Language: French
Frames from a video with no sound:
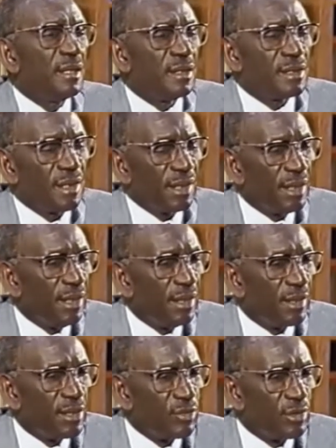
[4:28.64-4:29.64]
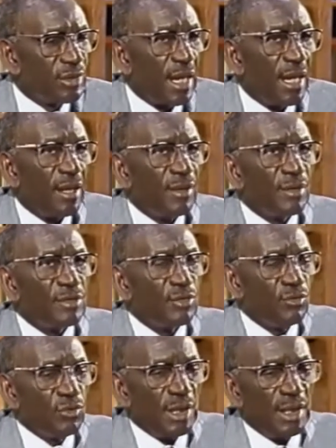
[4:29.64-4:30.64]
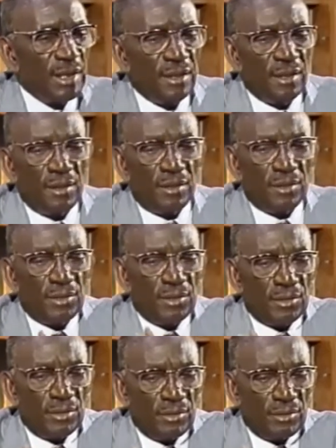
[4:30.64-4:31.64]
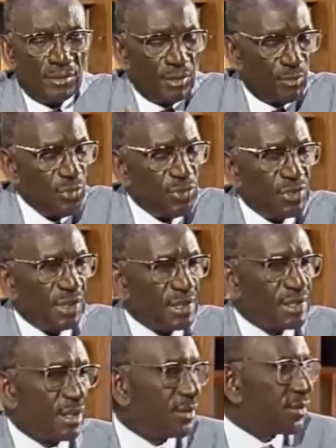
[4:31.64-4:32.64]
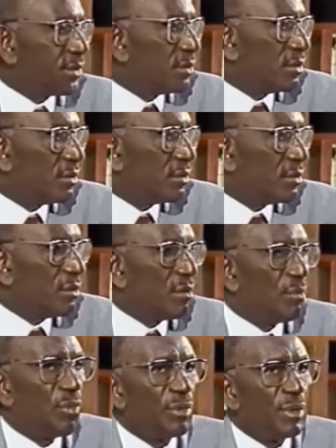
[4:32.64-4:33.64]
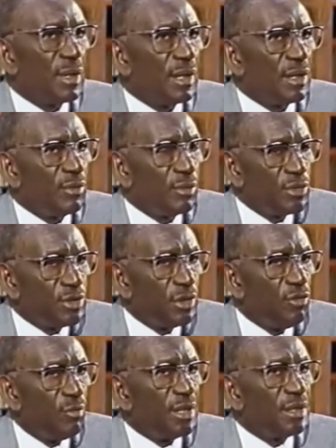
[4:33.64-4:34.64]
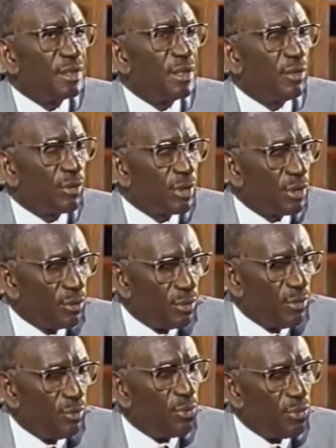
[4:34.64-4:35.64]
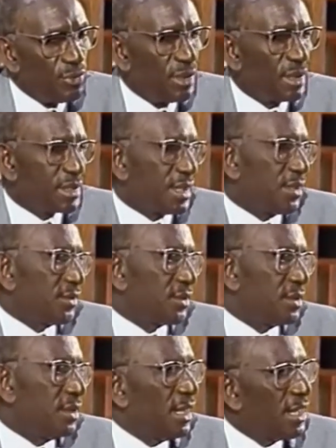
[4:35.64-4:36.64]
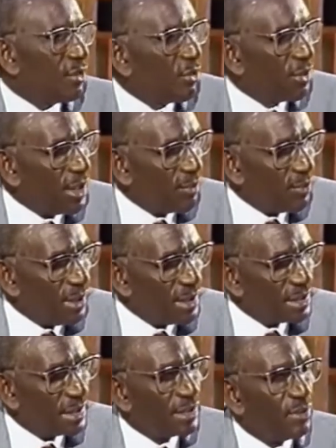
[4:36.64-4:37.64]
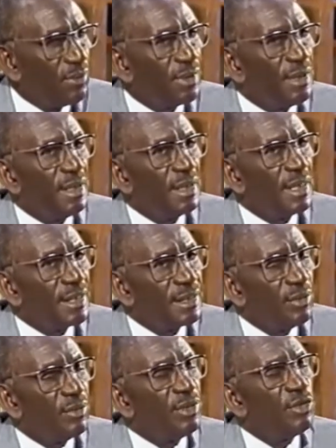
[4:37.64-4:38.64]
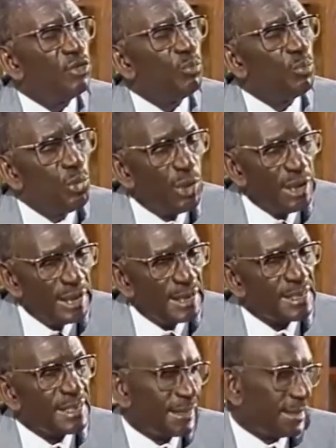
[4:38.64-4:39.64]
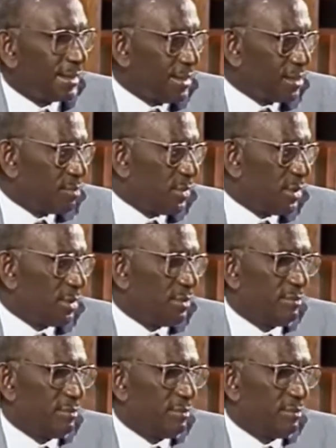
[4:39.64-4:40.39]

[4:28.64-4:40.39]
euh, serait le résultat, si vous voulez, de, de plusieurs centres. L'homme, l'origine de l'humanité aurait connu plusieurs centres. Et on appelait cette théorie la théorie du polycentrisme